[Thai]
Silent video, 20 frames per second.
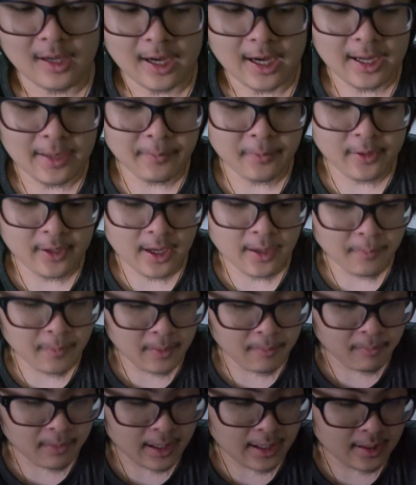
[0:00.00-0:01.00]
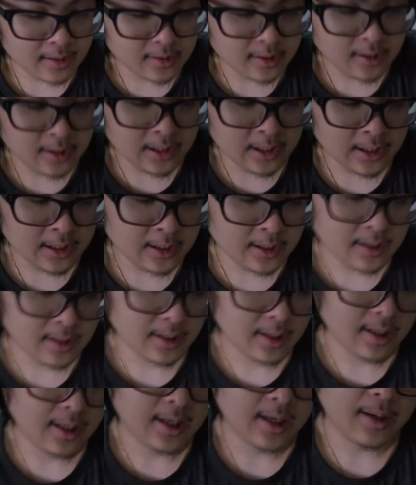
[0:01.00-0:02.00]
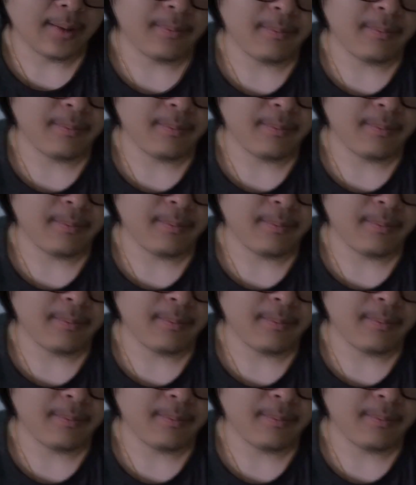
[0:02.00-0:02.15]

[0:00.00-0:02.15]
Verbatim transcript: ไฮเปอร์เอ็กเป็นแบรนด์ที่อ่า